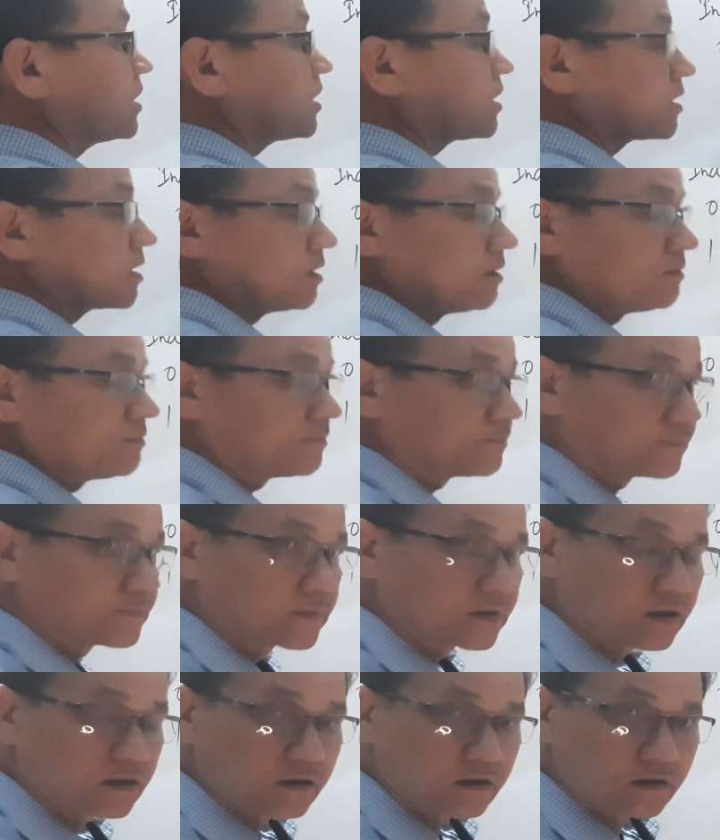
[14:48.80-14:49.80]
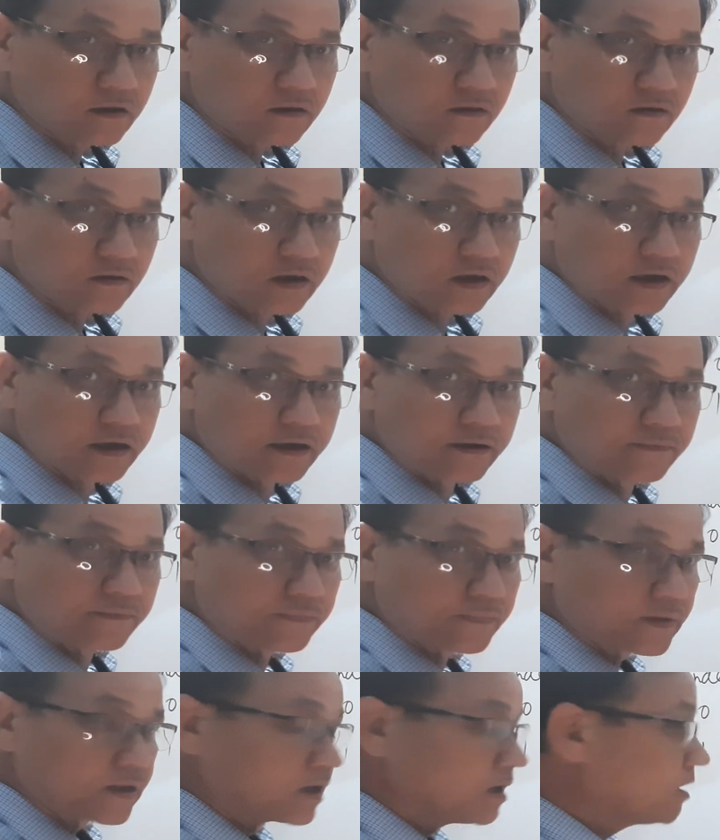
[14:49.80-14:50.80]
आ गया ठीक है
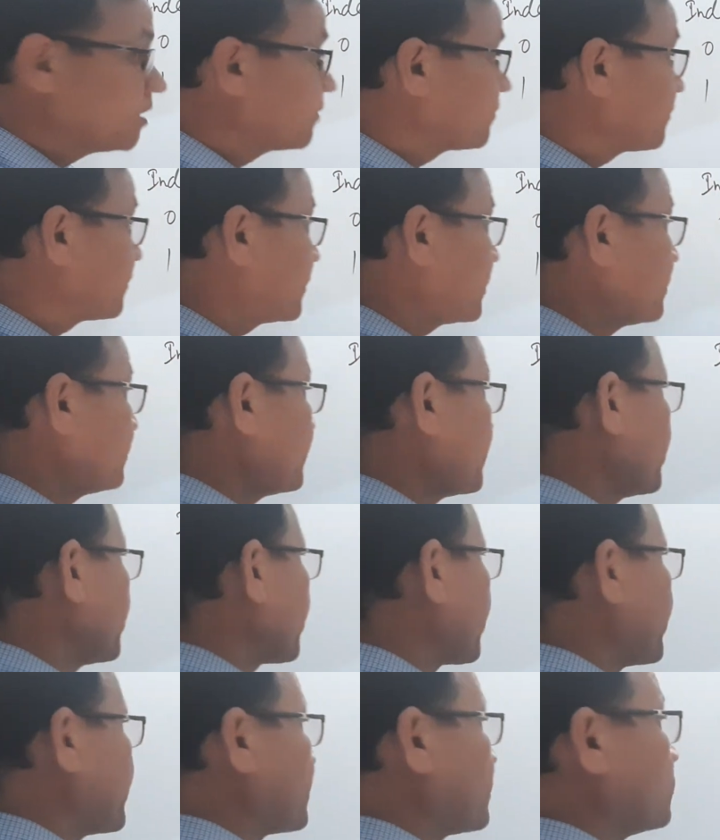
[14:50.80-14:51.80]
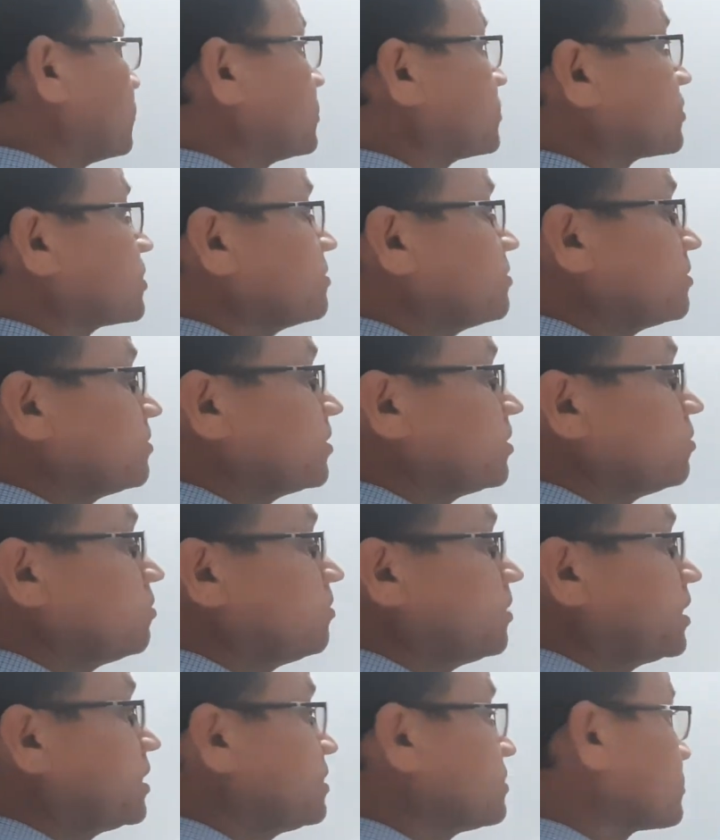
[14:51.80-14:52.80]
फिर मैंने क्यों इसकी भी वैल्यू
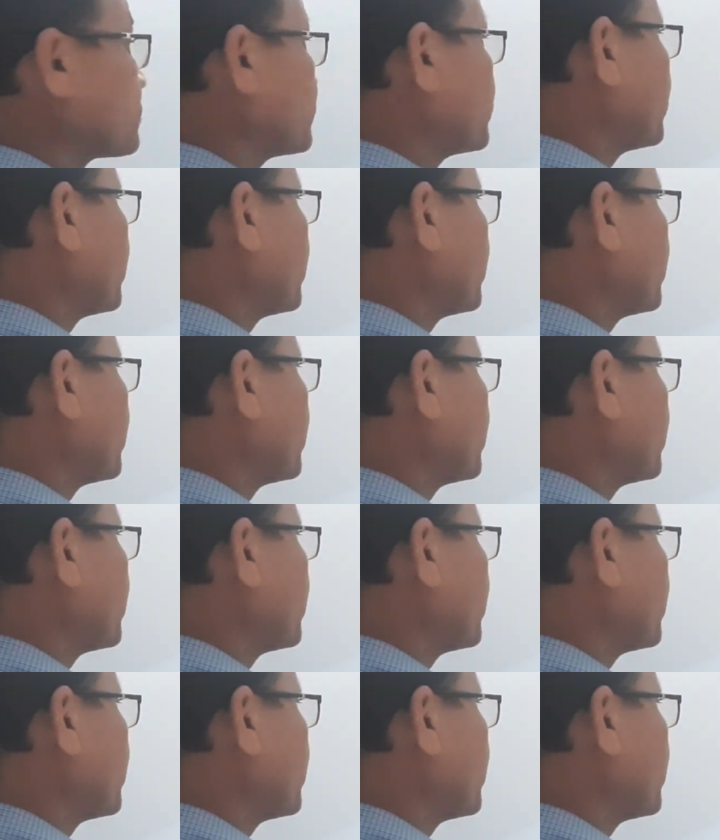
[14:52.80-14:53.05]
वन इसकी